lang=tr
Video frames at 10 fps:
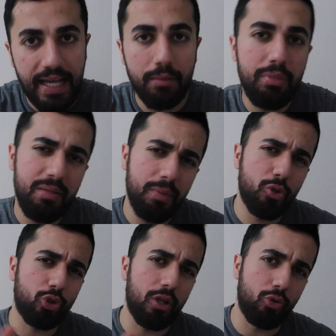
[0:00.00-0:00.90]
Yani
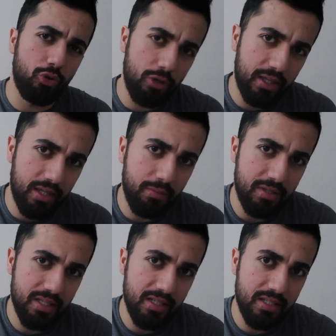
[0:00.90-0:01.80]
1-1,5 dolar ürünü
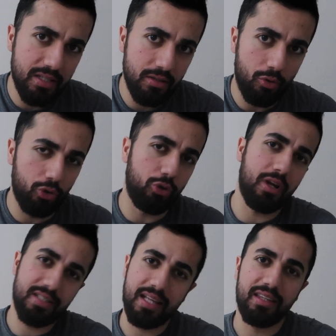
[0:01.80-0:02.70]
ürettirmişsinizdir. 10
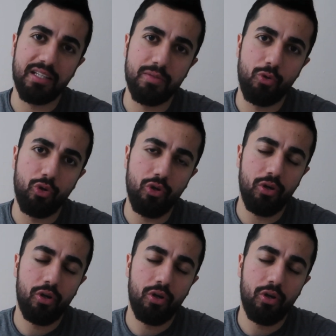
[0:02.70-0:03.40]
dolara sattığınız bir ürünü.